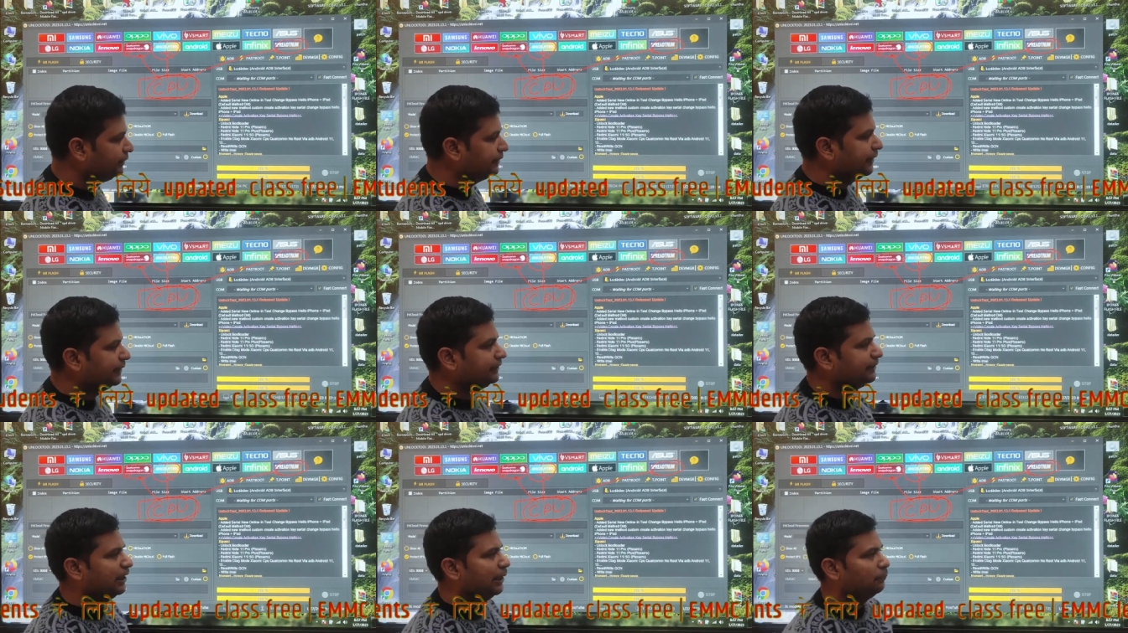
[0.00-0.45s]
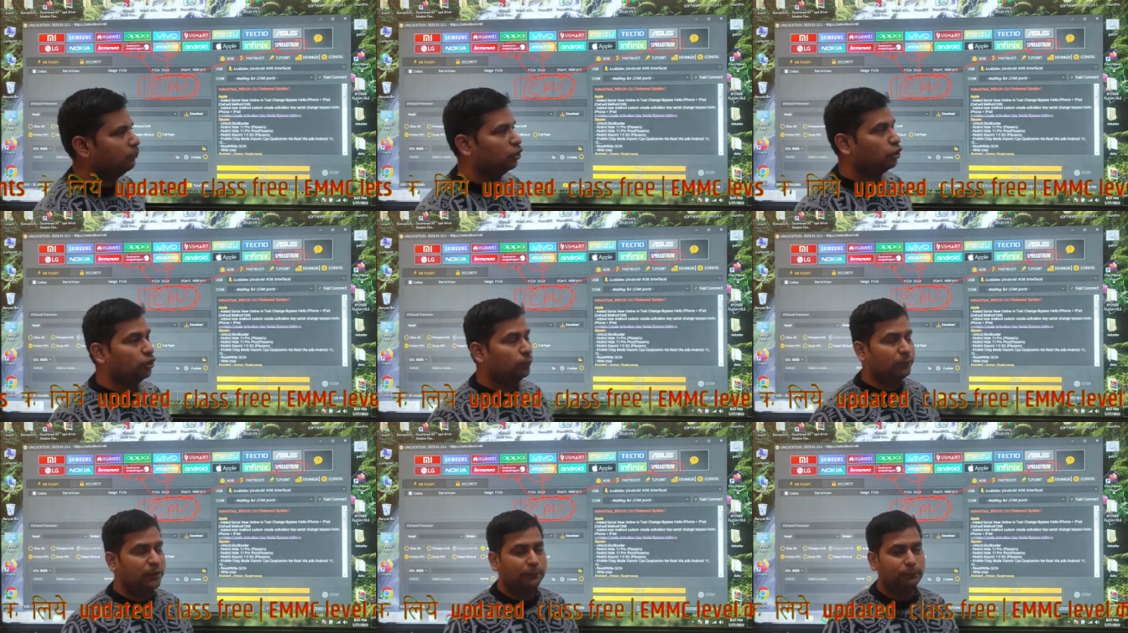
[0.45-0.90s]
जैसे
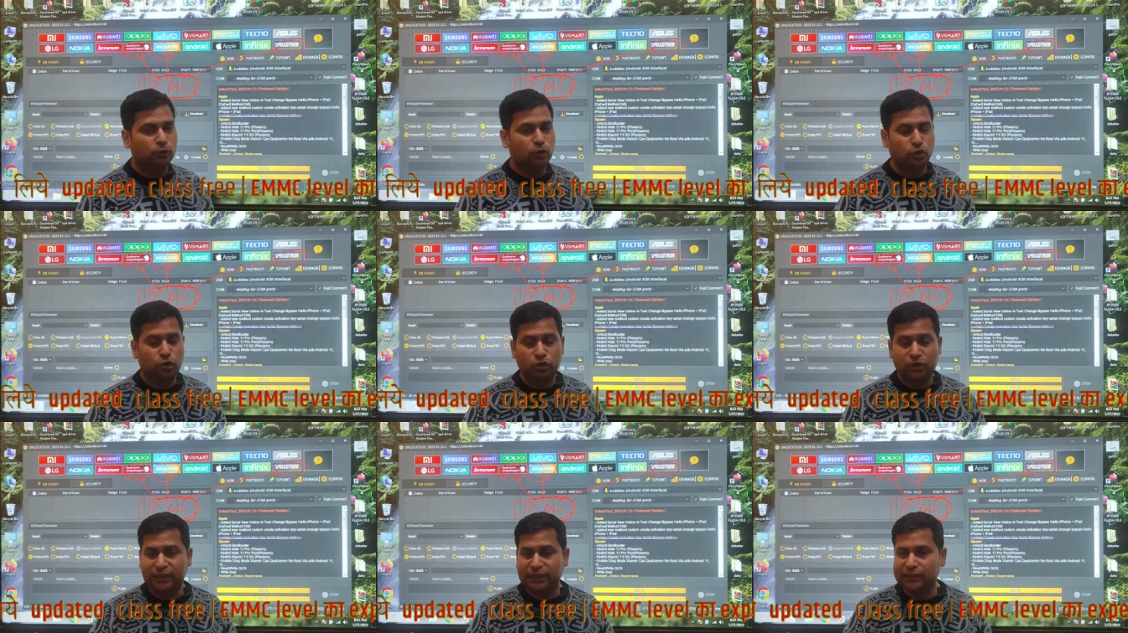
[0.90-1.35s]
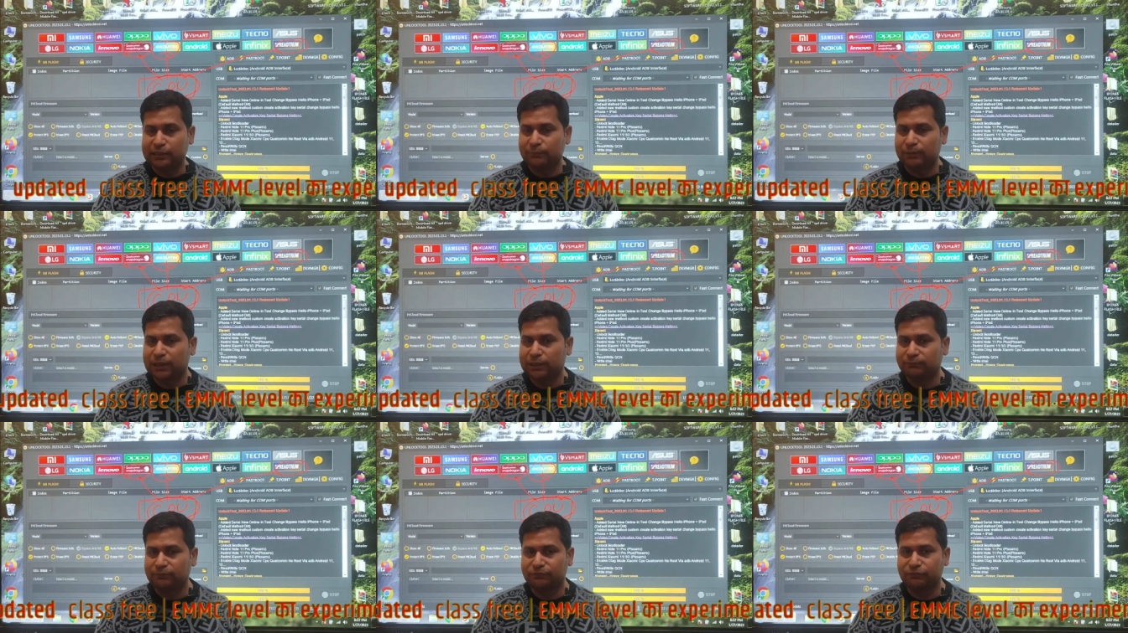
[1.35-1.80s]
आपको यूएमटी प्रो डोंगल के
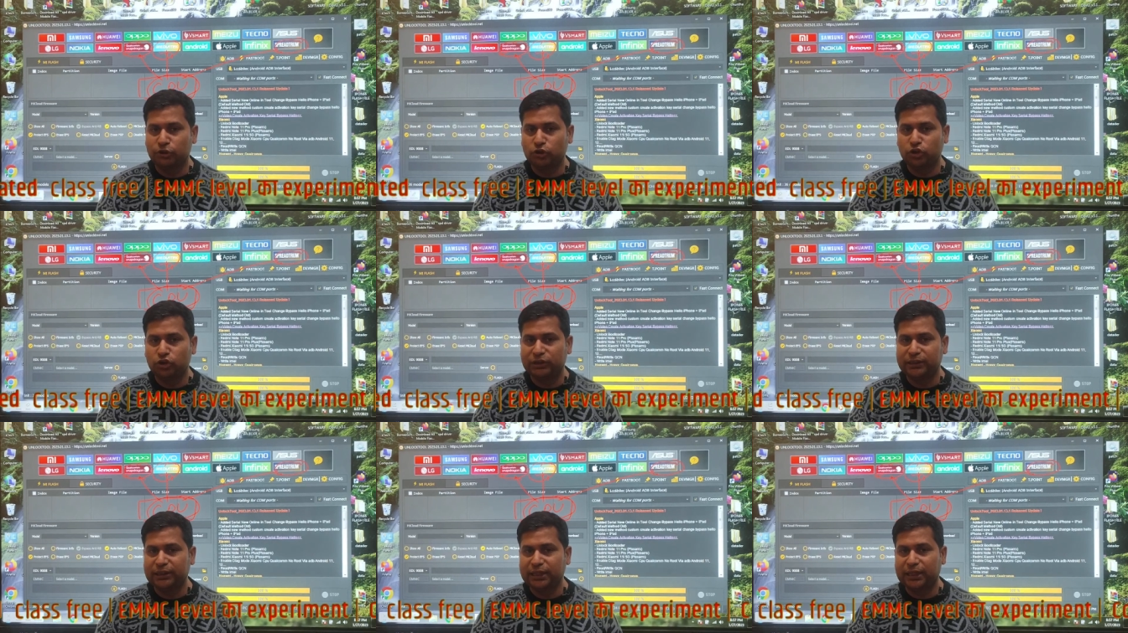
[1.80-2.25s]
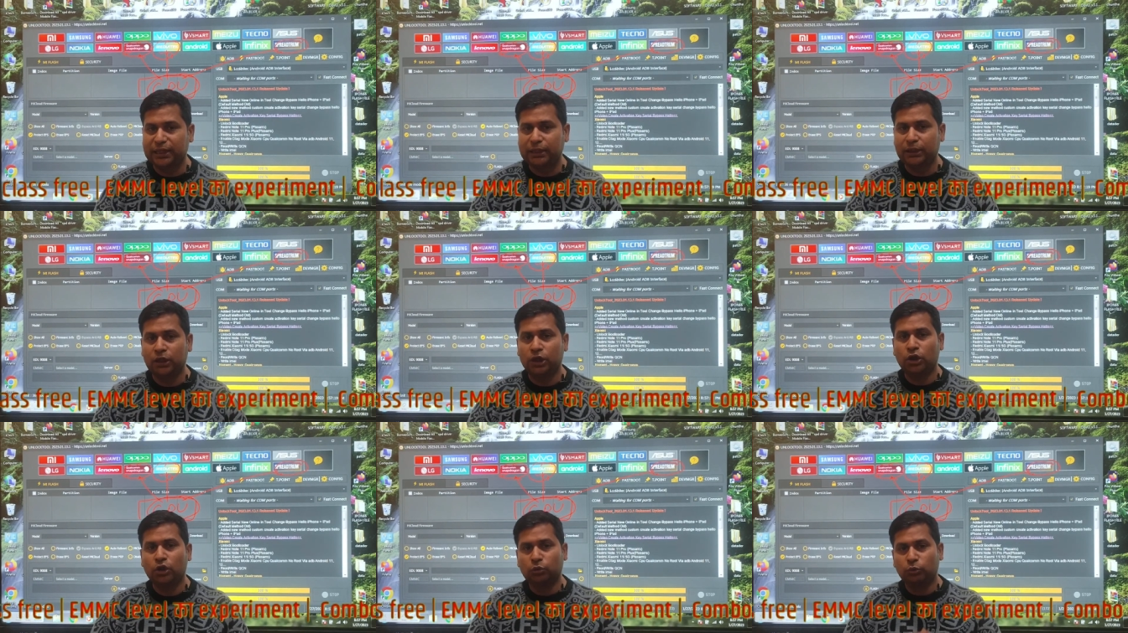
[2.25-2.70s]
बारे में वीडियो दिया
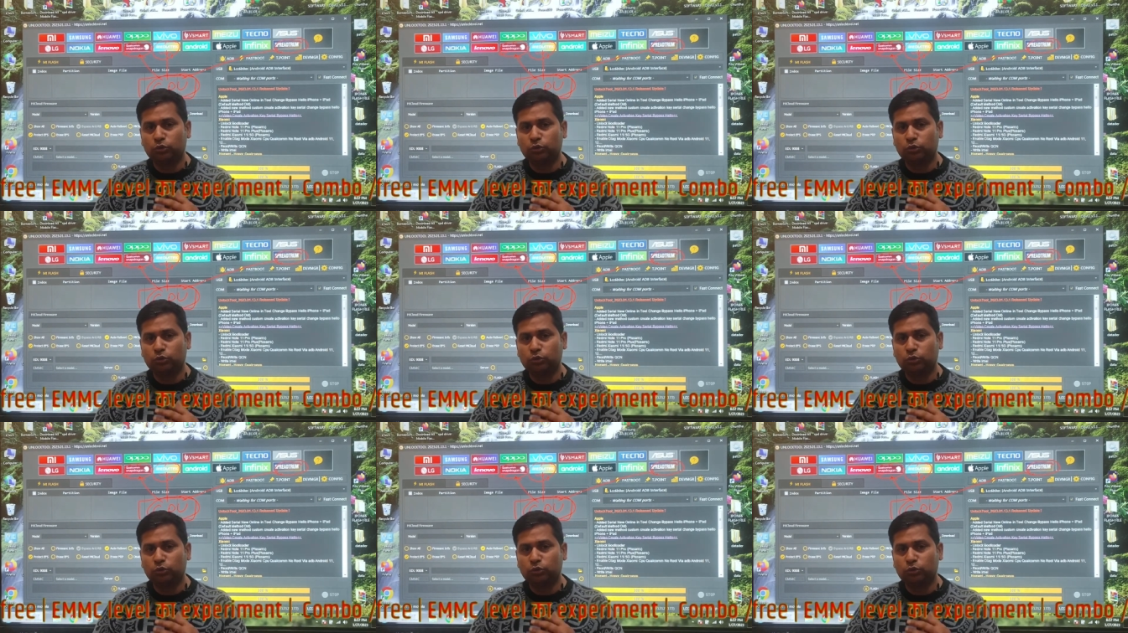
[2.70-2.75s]
है